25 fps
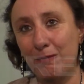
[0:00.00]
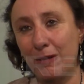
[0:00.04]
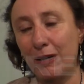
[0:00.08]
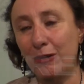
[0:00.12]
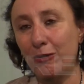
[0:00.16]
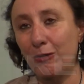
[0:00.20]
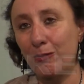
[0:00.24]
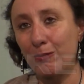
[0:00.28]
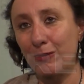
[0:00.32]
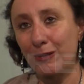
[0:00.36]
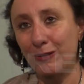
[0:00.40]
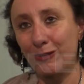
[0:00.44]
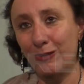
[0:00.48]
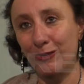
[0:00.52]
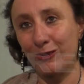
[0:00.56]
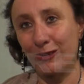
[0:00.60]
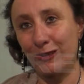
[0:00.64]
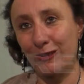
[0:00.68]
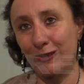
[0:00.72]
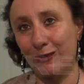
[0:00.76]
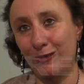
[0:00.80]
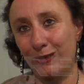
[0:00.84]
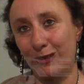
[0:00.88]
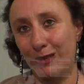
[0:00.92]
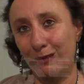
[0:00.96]
mano mano a persone
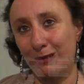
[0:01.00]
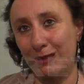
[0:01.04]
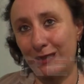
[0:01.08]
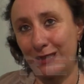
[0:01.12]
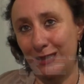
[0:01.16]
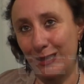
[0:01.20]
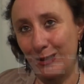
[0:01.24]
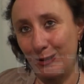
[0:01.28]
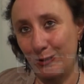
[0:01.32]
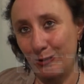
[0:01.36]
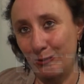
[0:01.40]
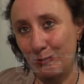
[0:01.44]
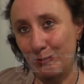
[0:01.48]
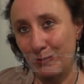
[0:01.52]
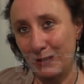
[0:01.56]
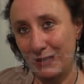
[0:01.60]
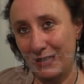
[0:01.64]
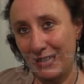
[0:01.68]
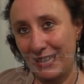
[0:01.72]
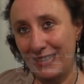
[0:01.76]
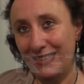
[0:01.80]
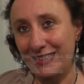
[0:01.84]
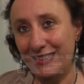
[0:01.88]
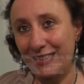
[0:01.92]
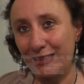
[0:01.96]
assolutamente
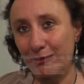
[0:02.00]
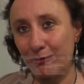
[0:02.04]
incompetenti.